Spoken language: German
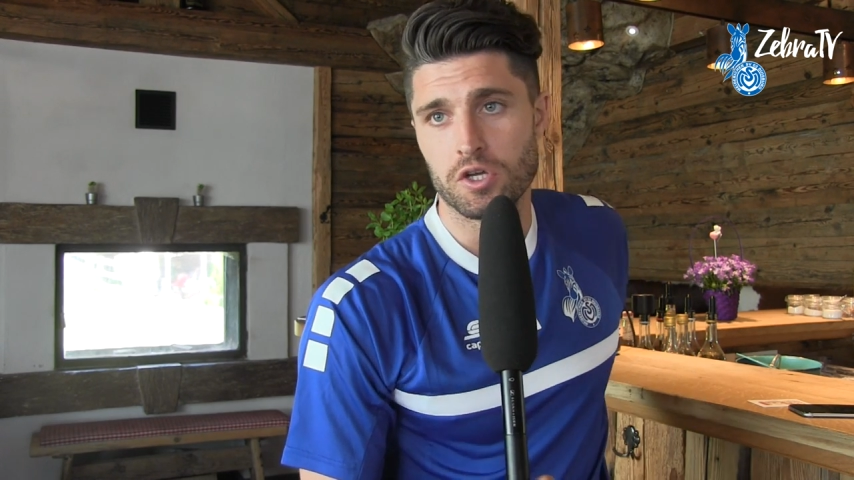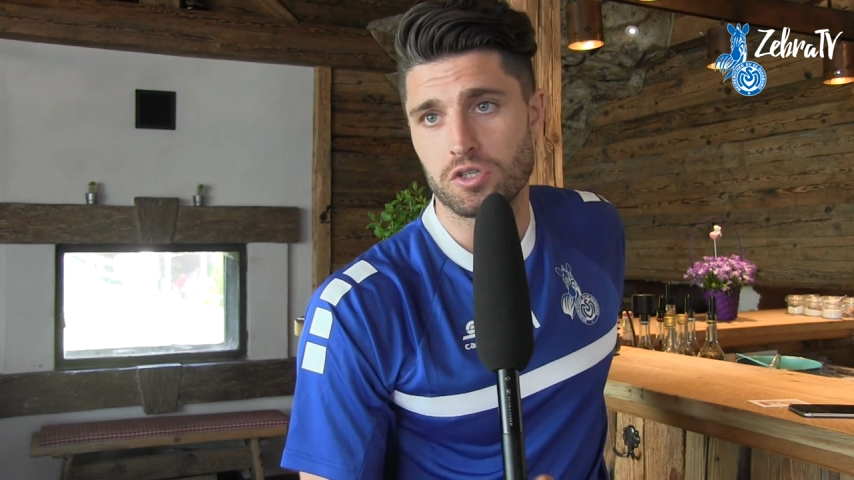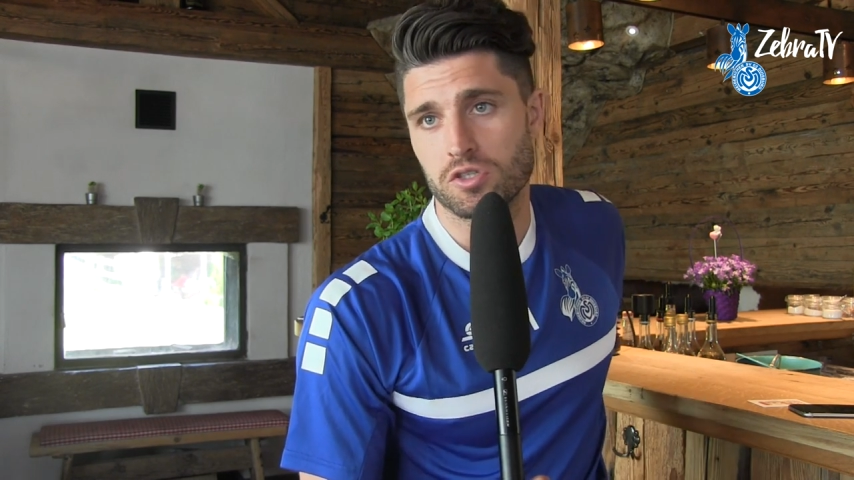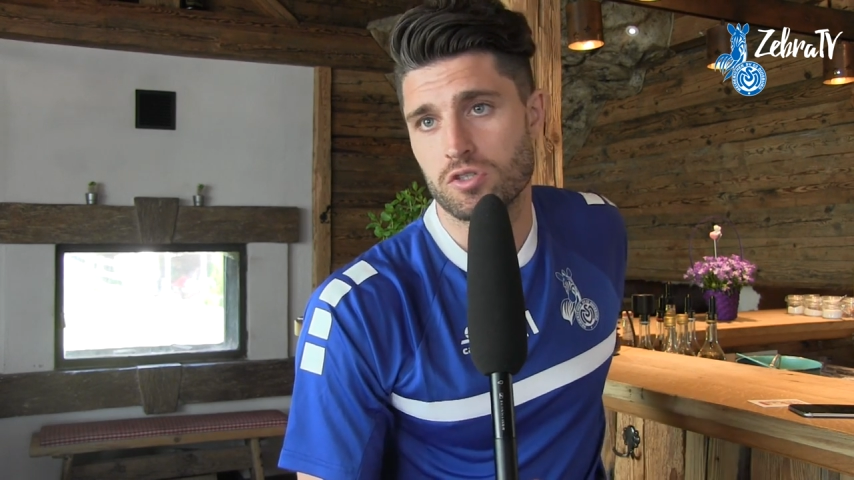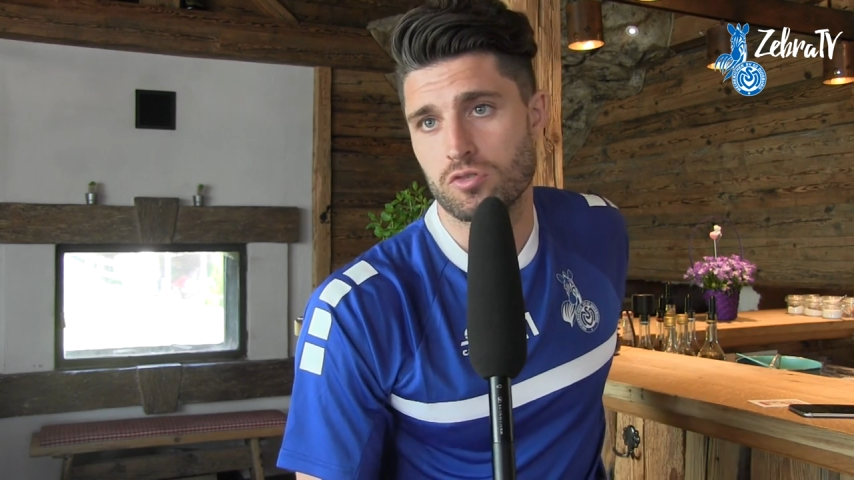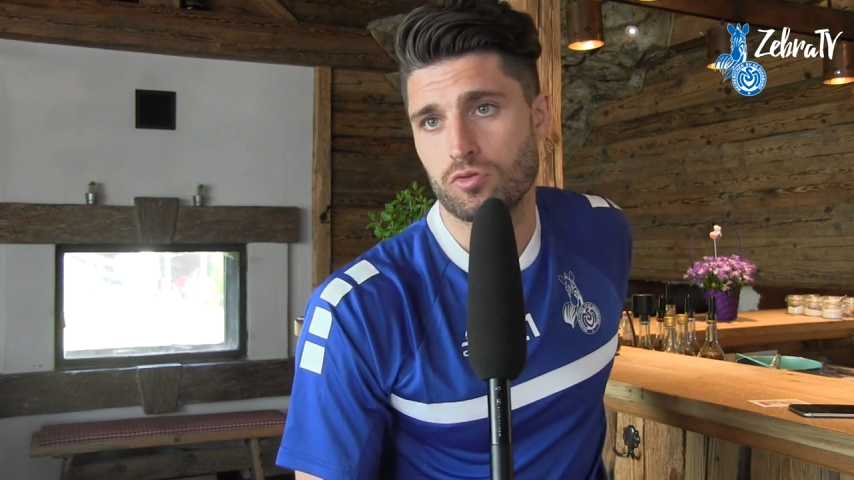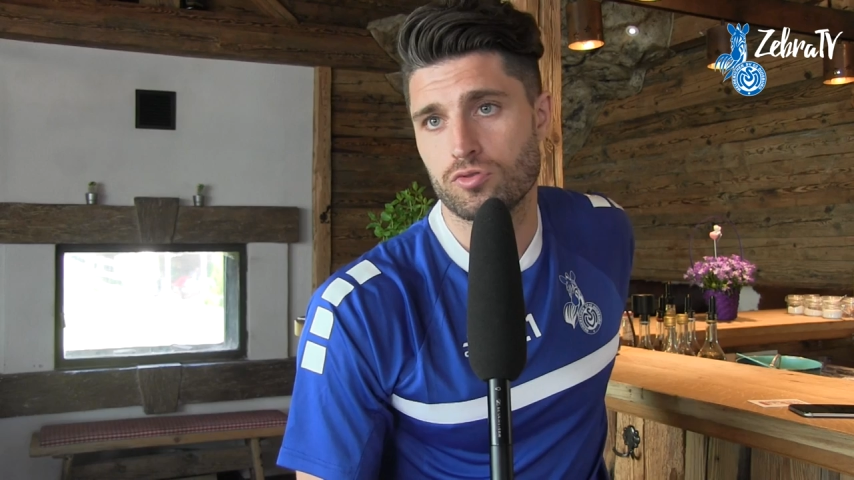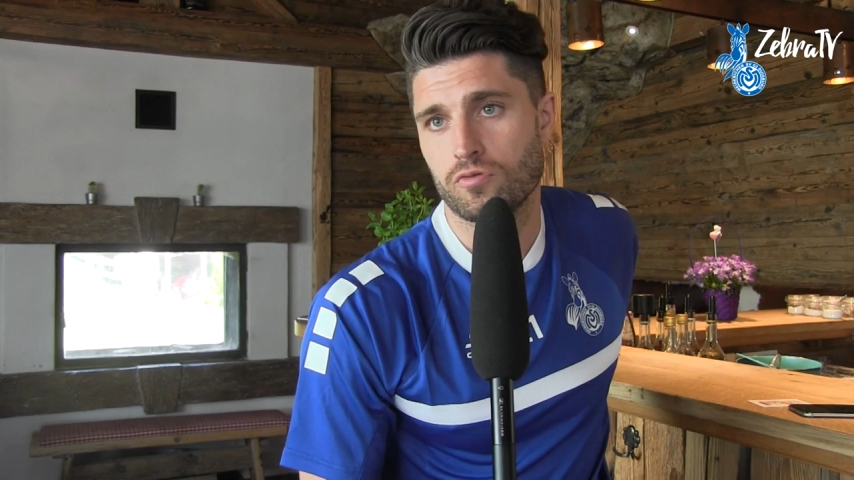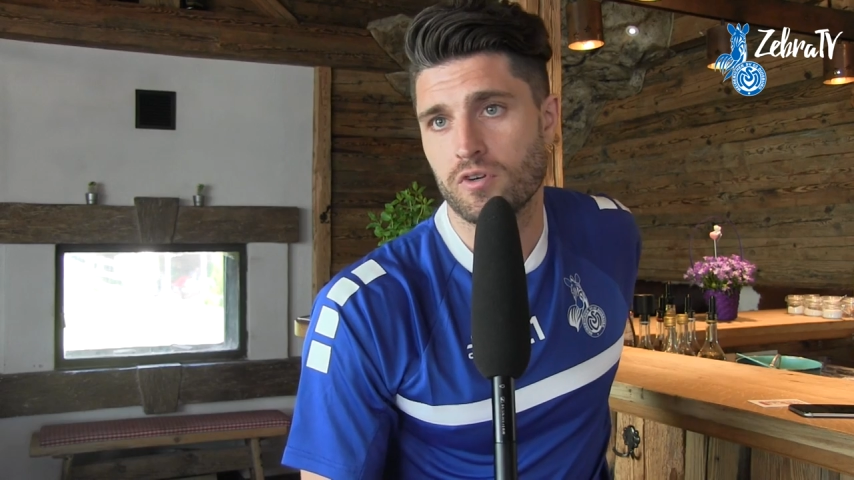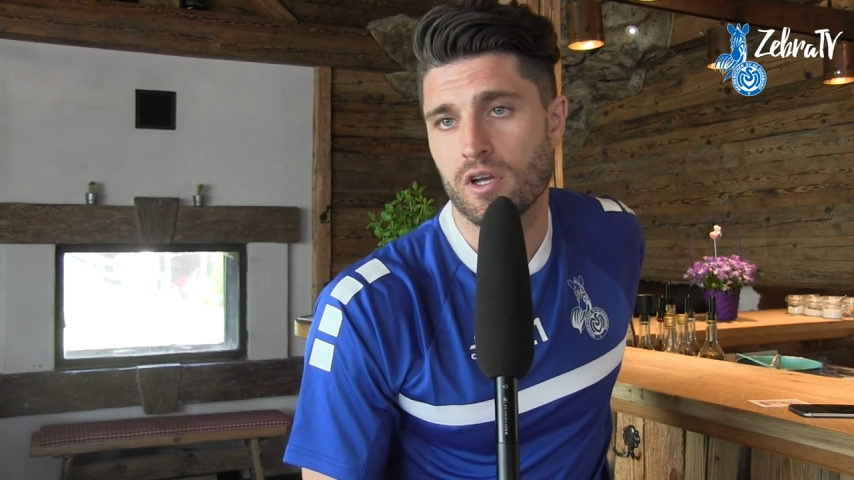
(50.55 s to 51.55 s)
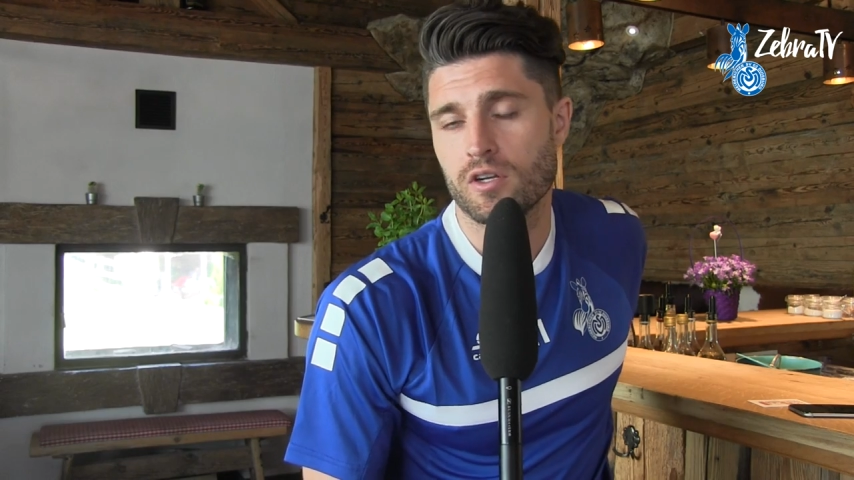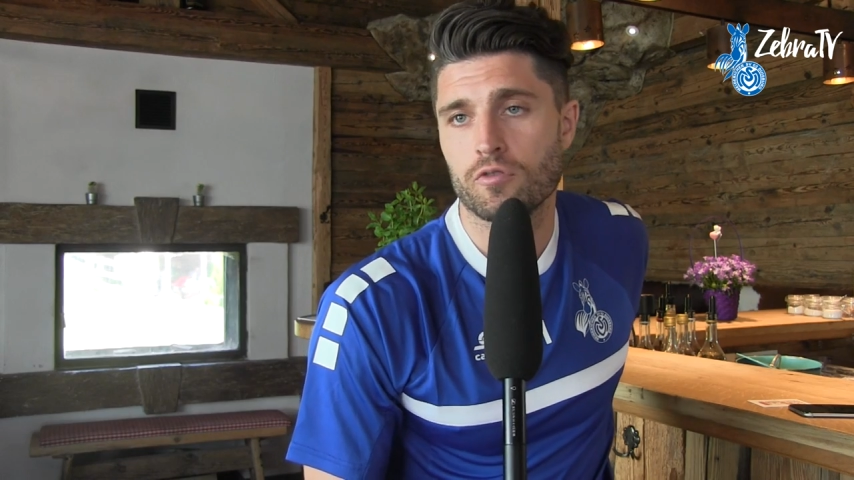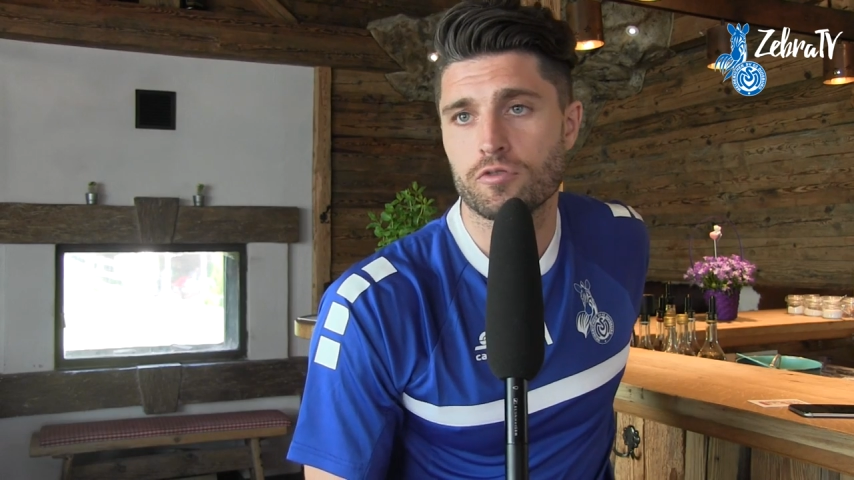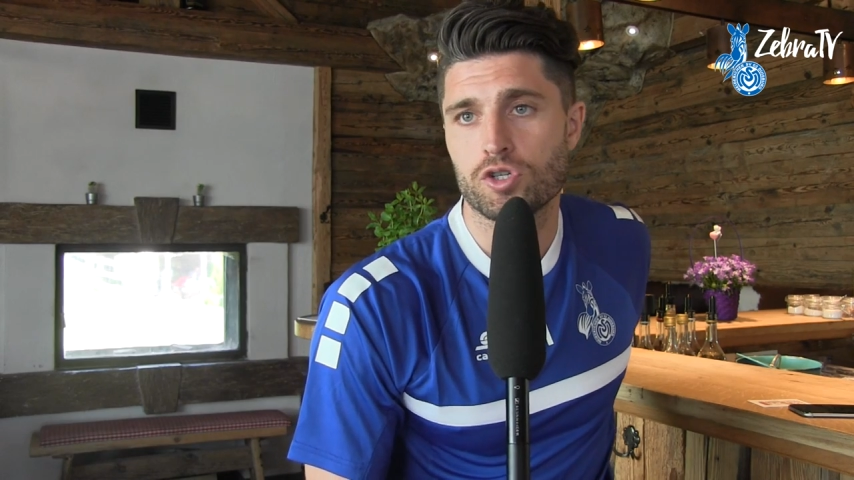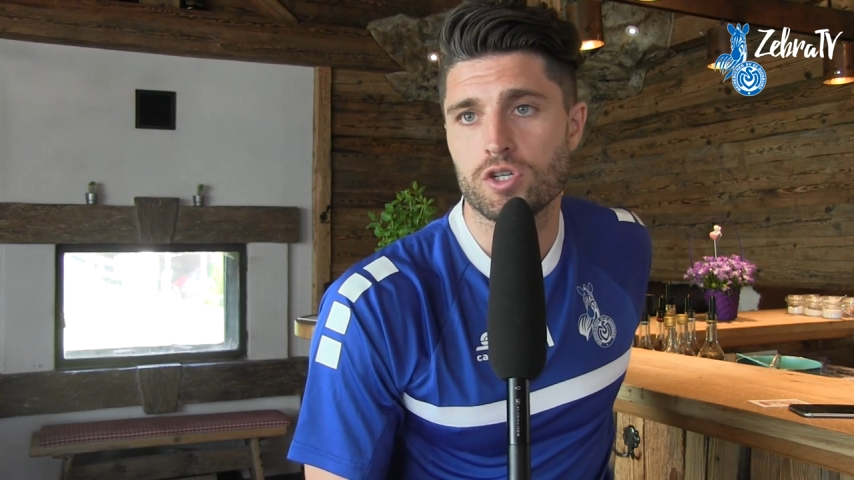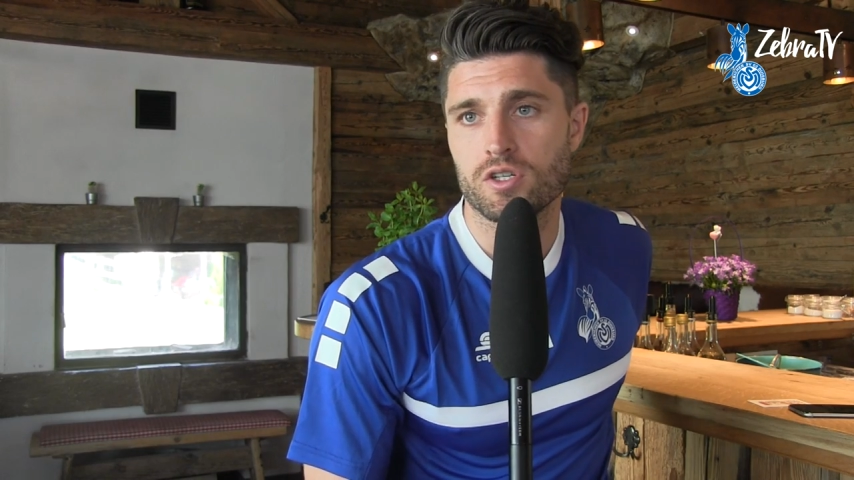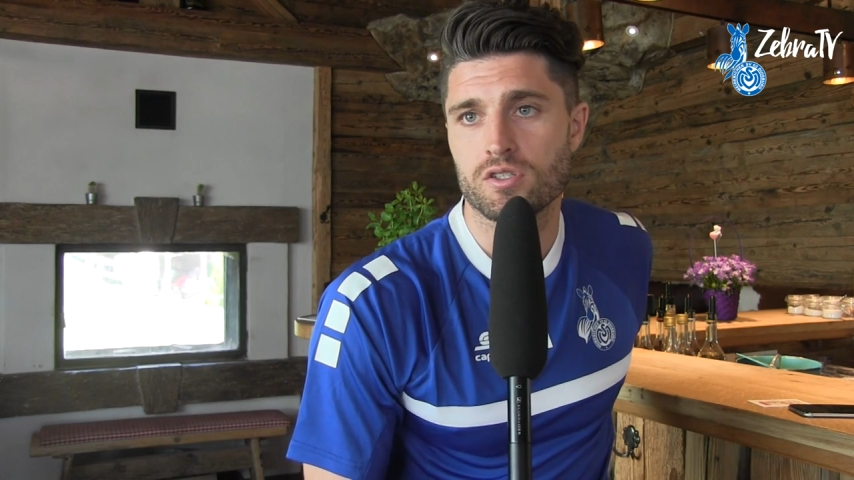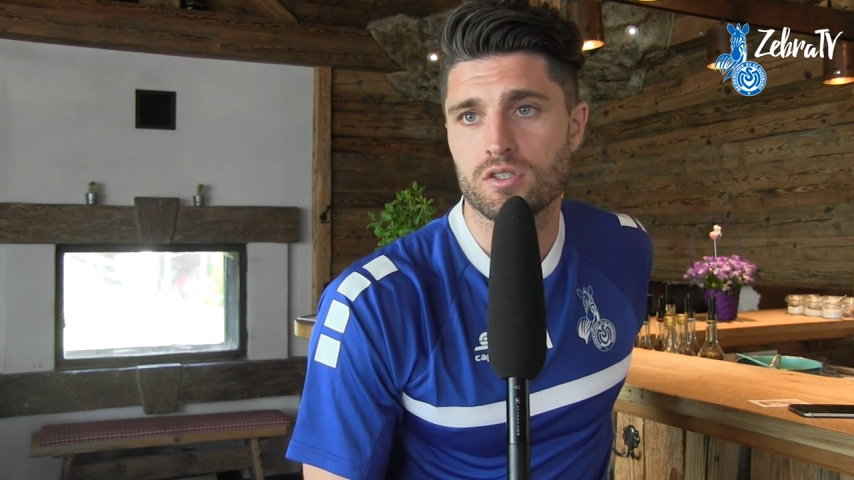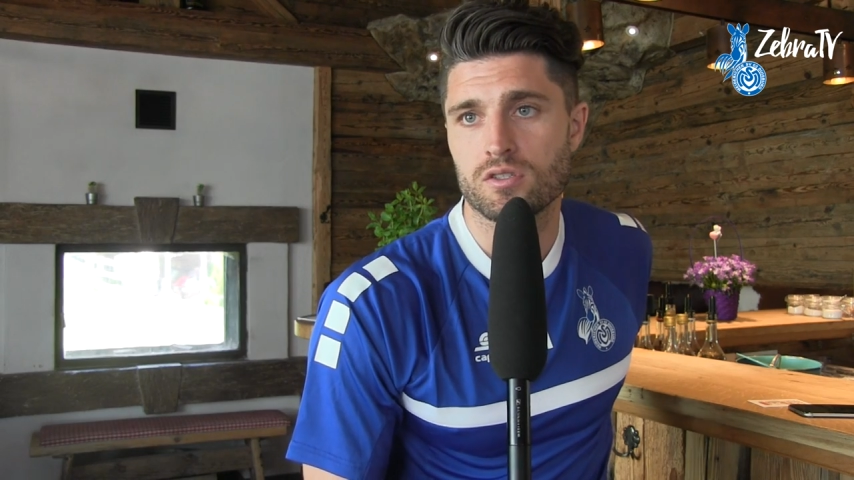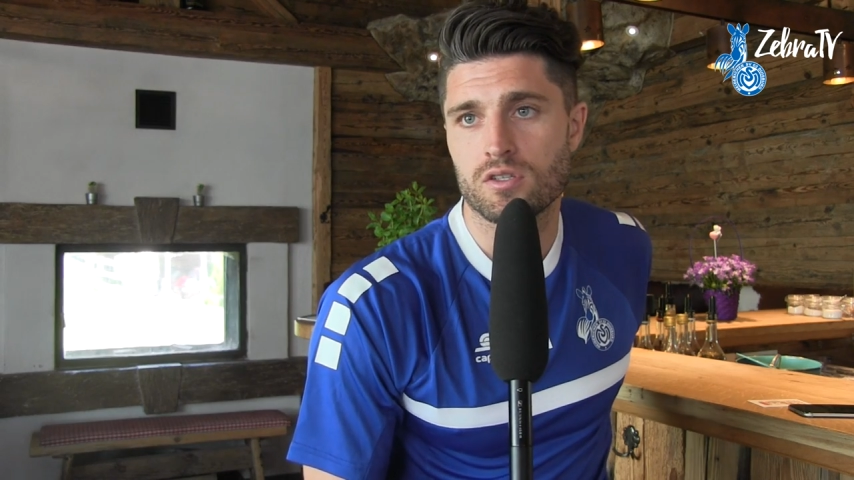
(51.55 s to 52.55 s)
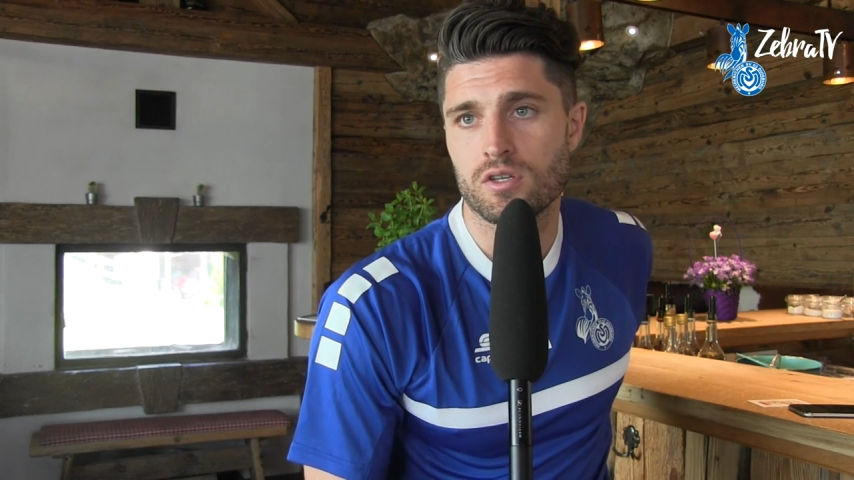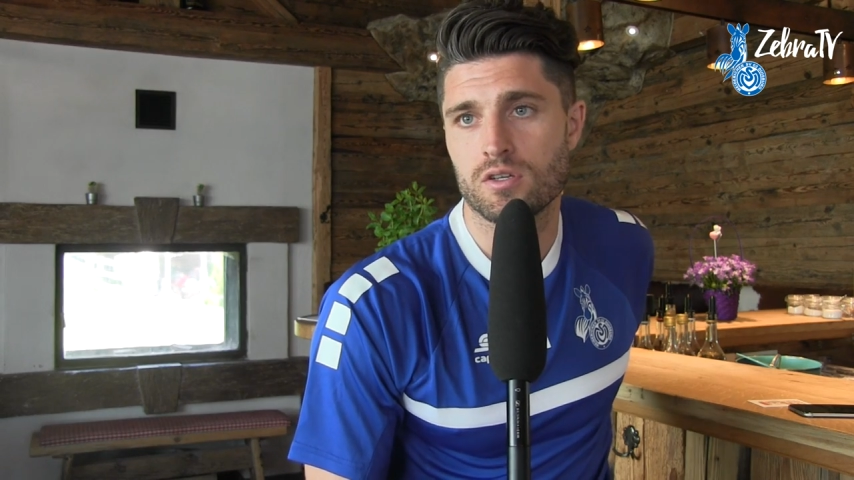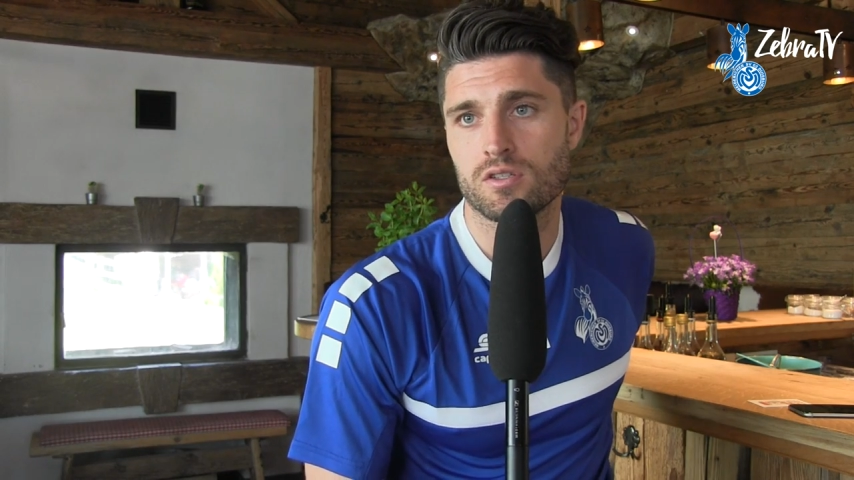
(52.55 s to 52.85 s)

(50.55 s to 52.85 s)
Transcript: dass sie so souverän aufgestiegen sind.